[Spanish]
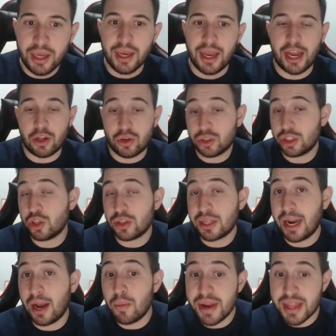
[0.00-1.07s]
El coste total
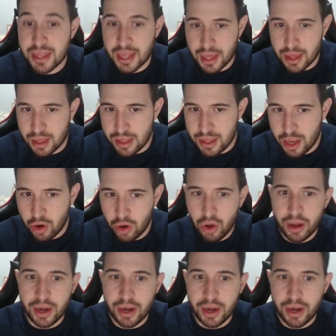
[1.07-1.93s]
aumenta en 100 de oro,